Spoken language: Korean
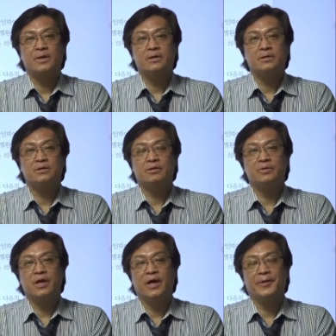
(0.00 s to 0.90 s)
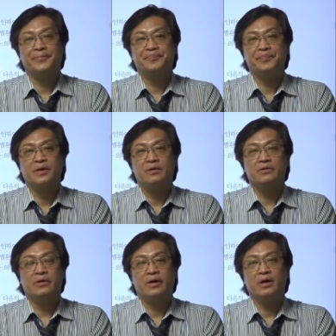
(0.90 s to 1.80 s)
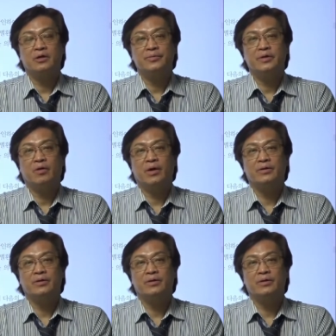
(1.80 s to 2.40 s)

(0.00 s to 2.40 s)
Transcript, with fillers: 그렇기 때문에 정액 환급이라고